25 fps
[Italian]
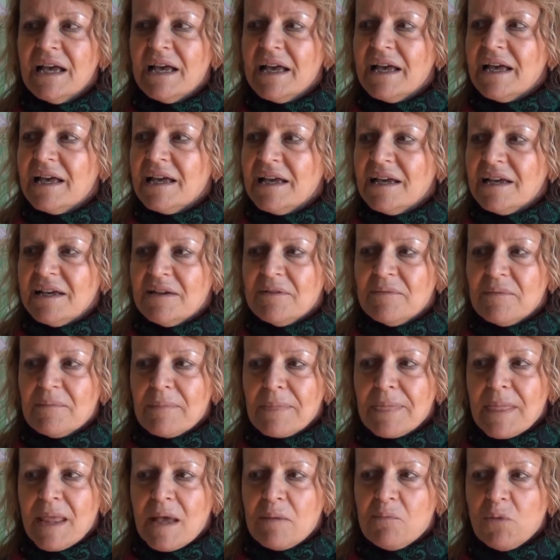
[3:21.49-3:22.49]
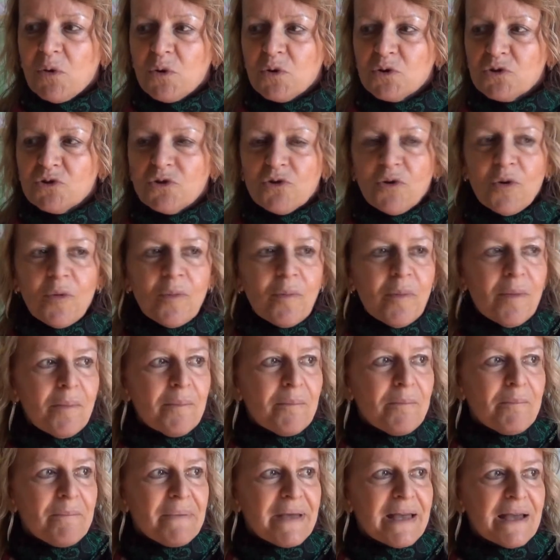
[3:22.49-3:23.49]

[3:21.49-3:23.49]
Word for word: è, mm, è molto mm,